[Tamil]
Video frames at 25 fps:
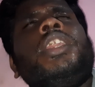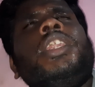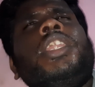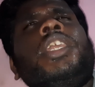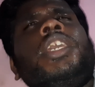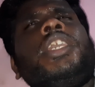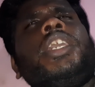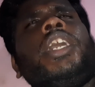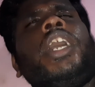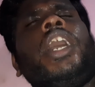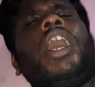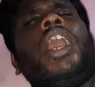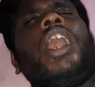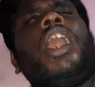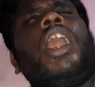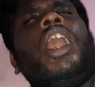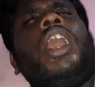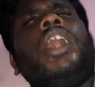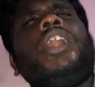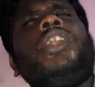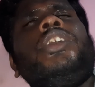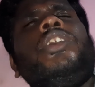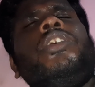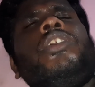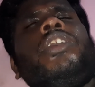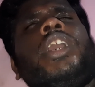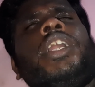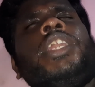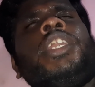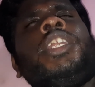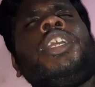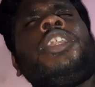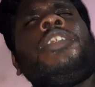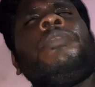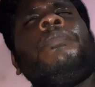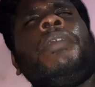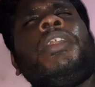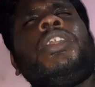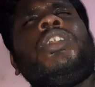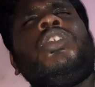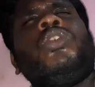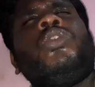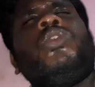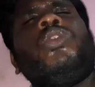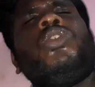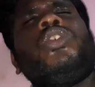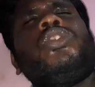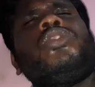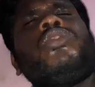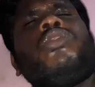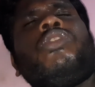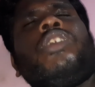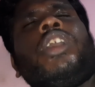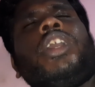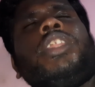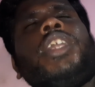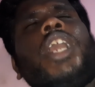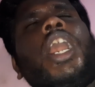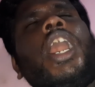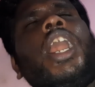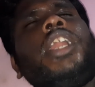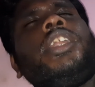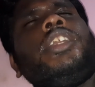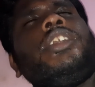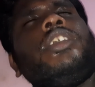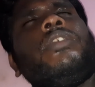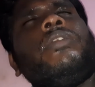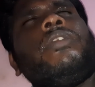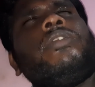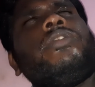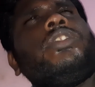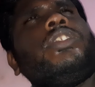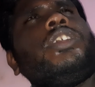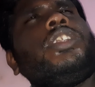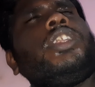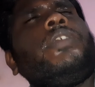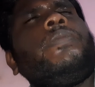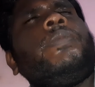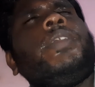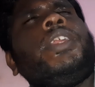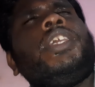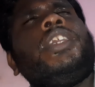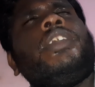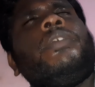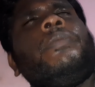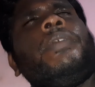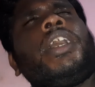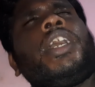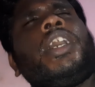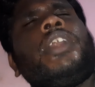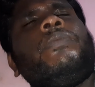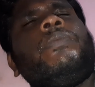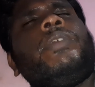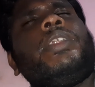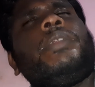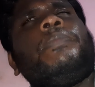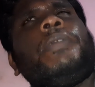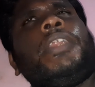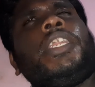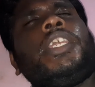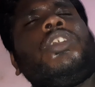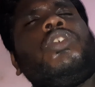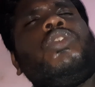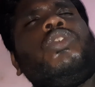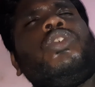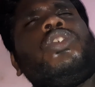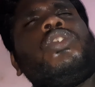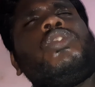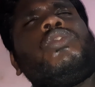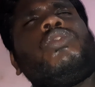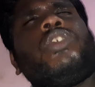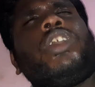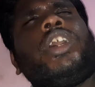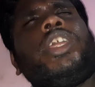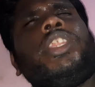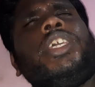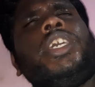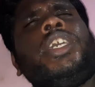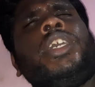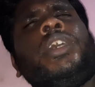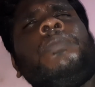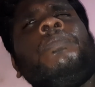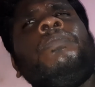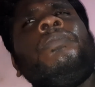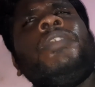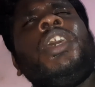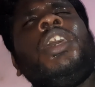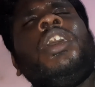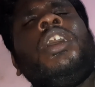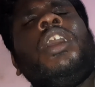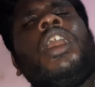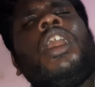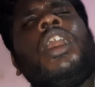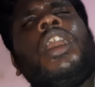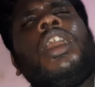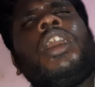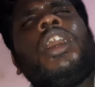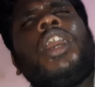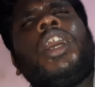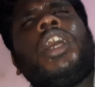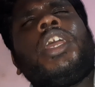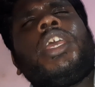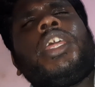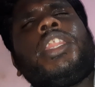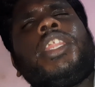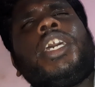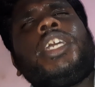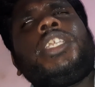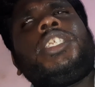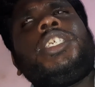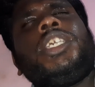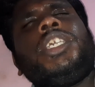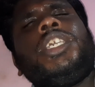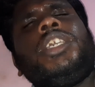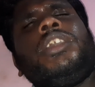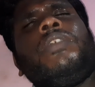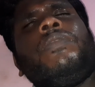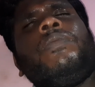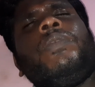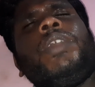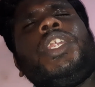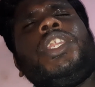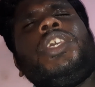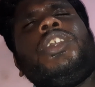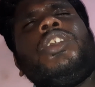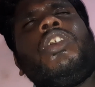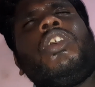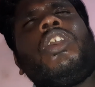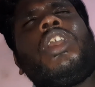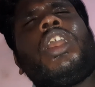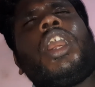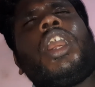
நீங்கள் ஆடியோ கண்டென்ட் மட்டும் கொடுக்கக்கூடாது ஆடியோவை வந்துட்டு வீடியோவாக கன்வெர்ட் பண்ணி கொடுக்கக்கூடாது ஏதாச்சும் வீடியோ